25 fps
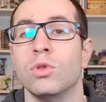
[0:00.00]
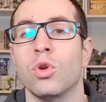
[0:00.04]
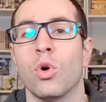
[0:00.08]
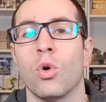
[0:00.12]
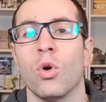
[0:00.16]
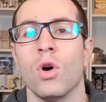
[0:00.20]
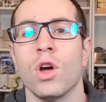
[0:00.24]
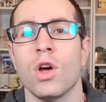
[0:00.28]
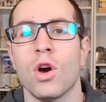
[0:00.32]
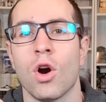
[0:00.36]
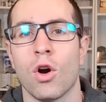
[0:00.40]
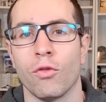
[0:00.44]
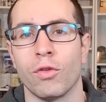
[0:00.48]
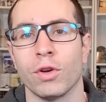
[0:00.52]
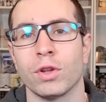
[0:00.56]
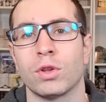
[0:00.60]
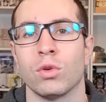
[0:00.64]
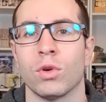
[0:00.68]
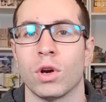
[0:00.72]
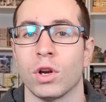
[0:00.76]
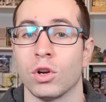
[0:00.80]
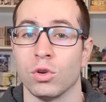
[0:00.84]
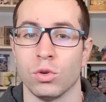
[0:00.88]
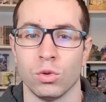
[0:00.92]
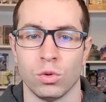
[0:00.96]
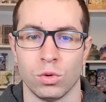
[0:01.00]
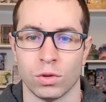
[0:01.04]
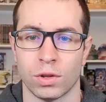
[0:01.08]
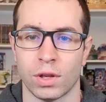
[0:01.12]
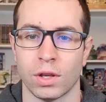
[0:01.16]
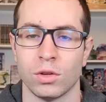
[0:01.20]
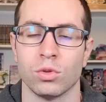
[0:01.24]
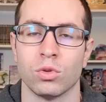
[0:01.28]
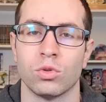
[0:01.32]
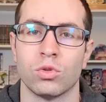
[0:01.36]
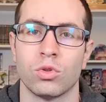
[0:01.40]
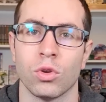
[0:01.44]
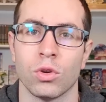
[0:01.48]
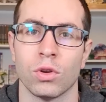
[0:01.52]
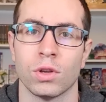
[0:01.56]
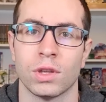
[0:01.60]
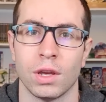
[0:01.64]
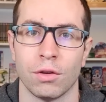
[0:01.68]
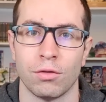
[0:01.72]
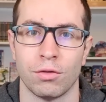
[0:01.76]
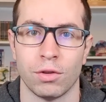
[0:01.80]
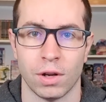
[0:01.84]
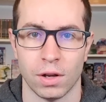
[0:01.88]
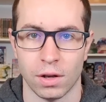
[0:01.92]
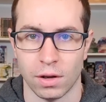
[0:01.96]
Non, en fait le, traducteur
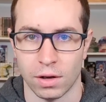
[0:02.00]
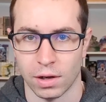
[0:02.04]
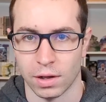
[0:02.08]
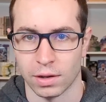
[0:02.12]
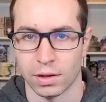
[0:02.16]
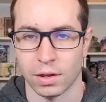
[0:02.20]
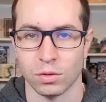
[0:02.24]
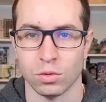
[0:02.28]
qui a fait la,